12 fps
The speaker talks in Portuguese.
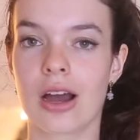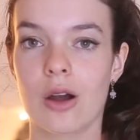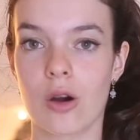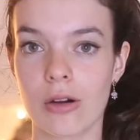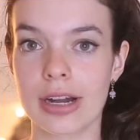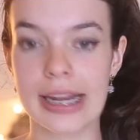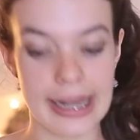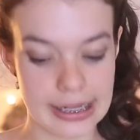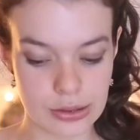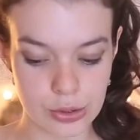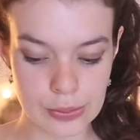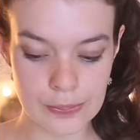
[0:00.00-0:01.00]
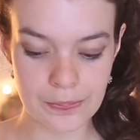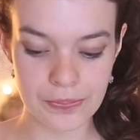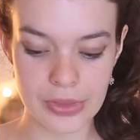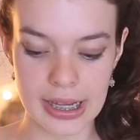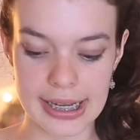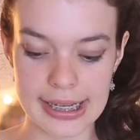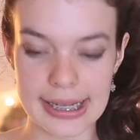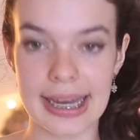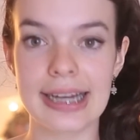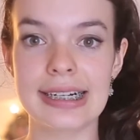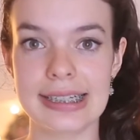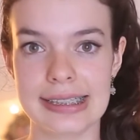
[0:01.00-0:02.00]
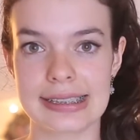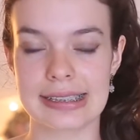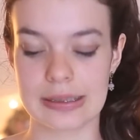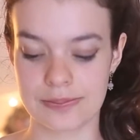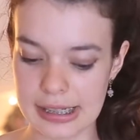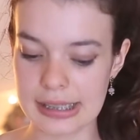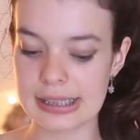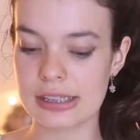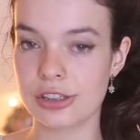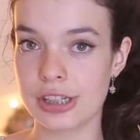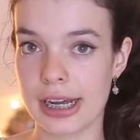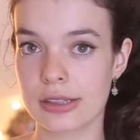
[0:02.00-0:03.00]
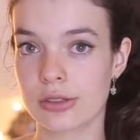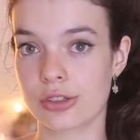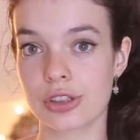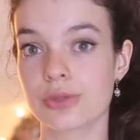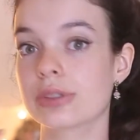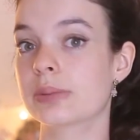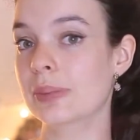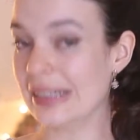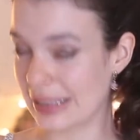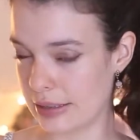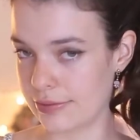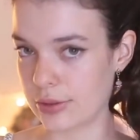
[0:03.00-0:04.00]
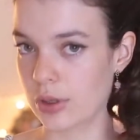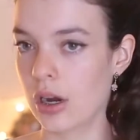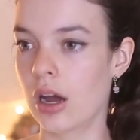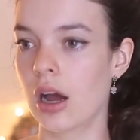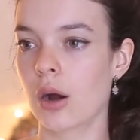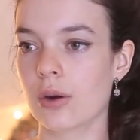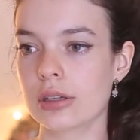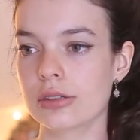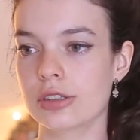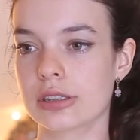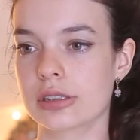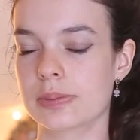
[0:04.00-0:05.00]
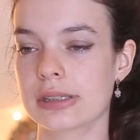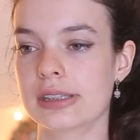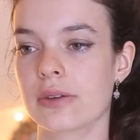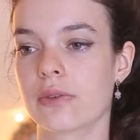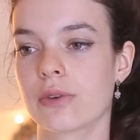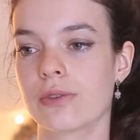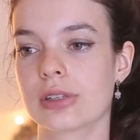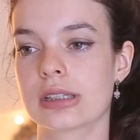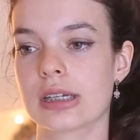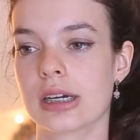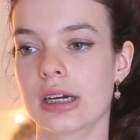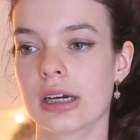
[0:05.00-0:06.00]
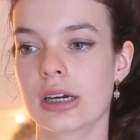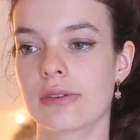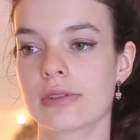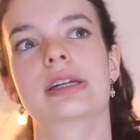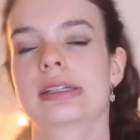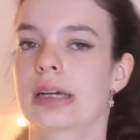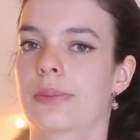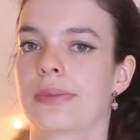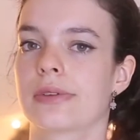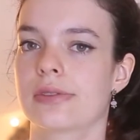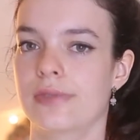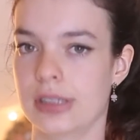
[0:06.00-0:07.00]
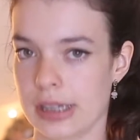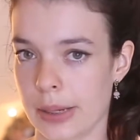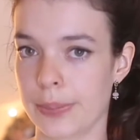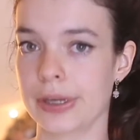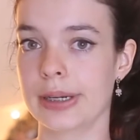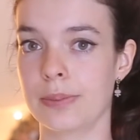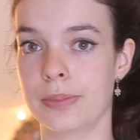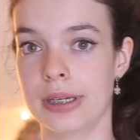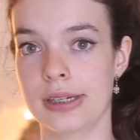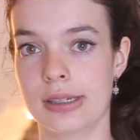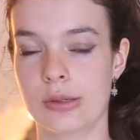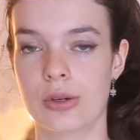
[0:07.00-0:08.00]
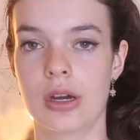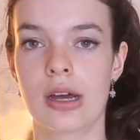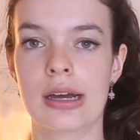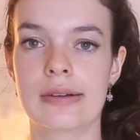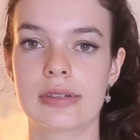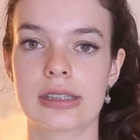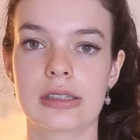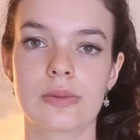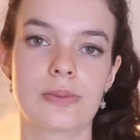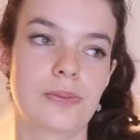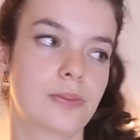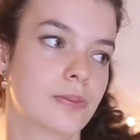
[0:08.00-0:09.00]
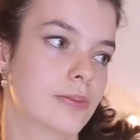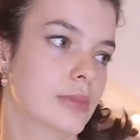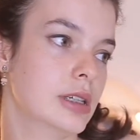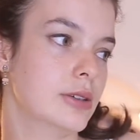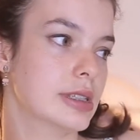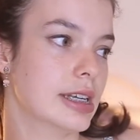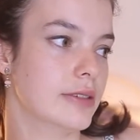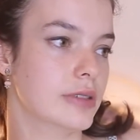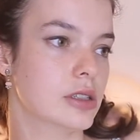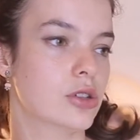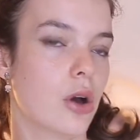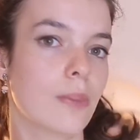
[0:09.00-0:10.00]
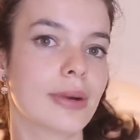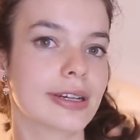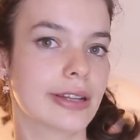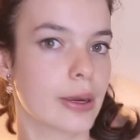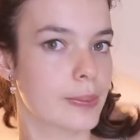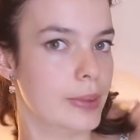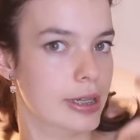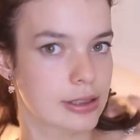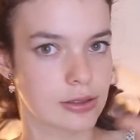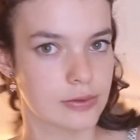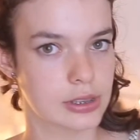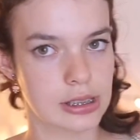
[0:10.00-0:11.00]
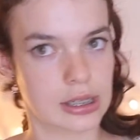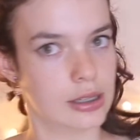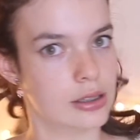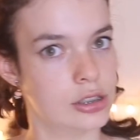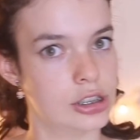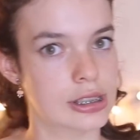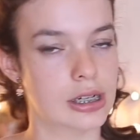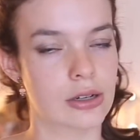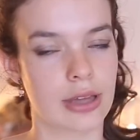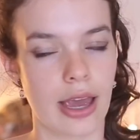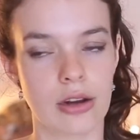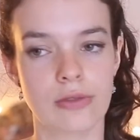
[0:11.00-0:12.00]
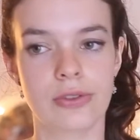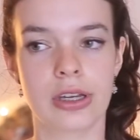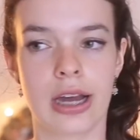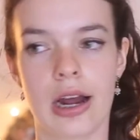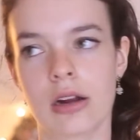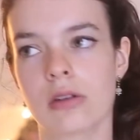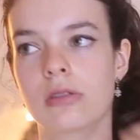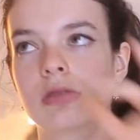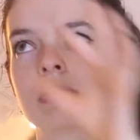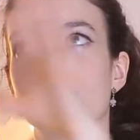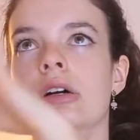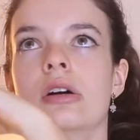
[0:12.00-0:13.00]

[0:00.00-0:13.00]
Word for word: concreto e realista. Tem que ser direto, eu digo específico. Quando específico, você, por exemplo, se você quer perder peso, você não não escreva só perder peso, você diga quero ficar com